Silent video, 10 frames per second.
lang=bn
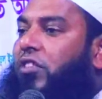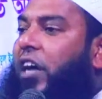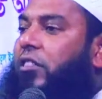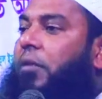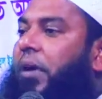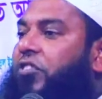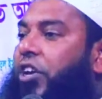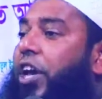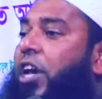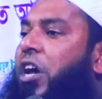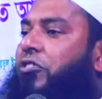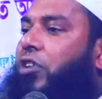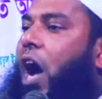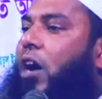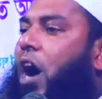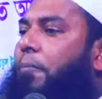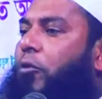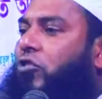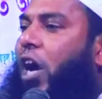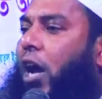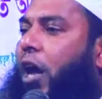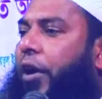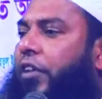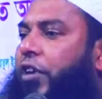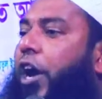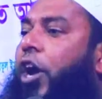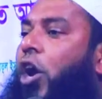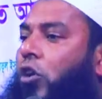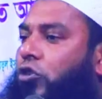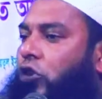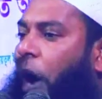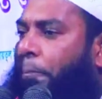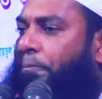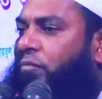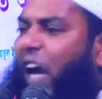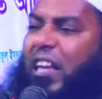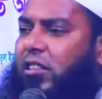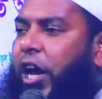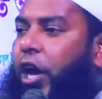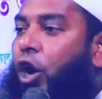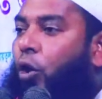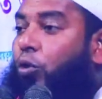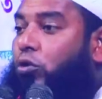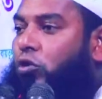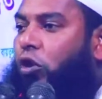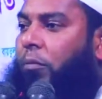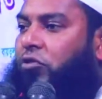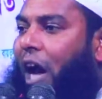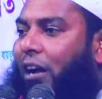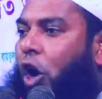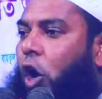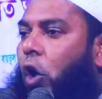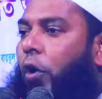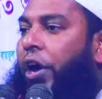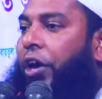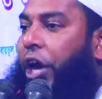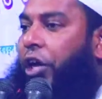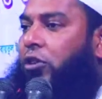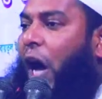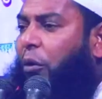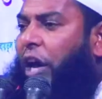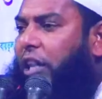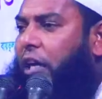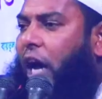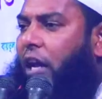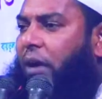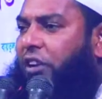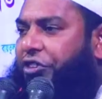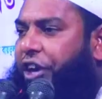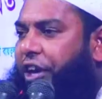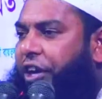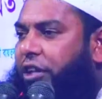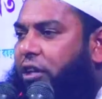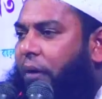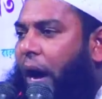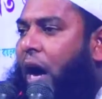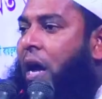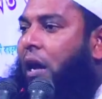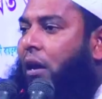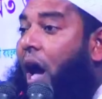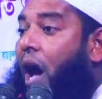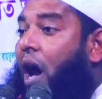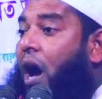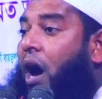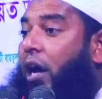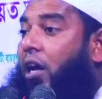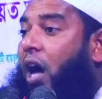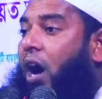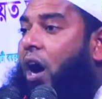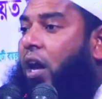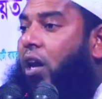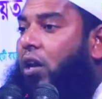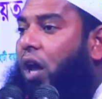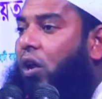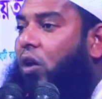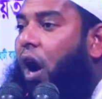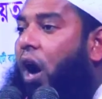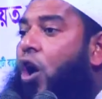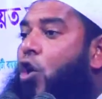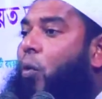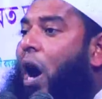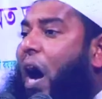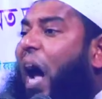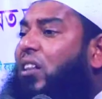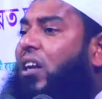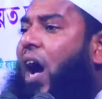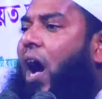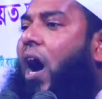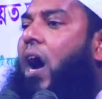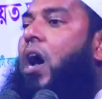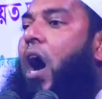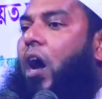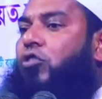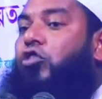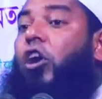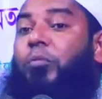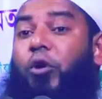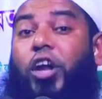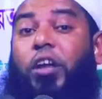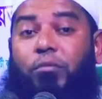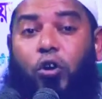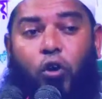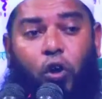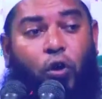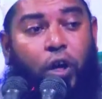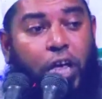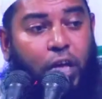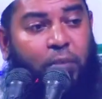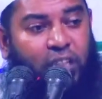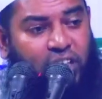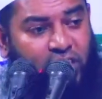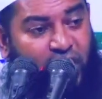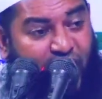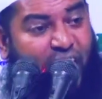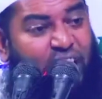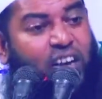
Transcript: পৃথিবীর চাইতে বেশি শাখা প্রশাখা রয়েছে সব চাইতে উত্তম শাখা হলো এই তাওহিদি কালেমার স্বীকৃতি দেওয়া লা ইলাহা ইল্লাল্লাহ ওয়া আদনাহা আর সর্বনিম্ন হলো এমাতাতিল আজ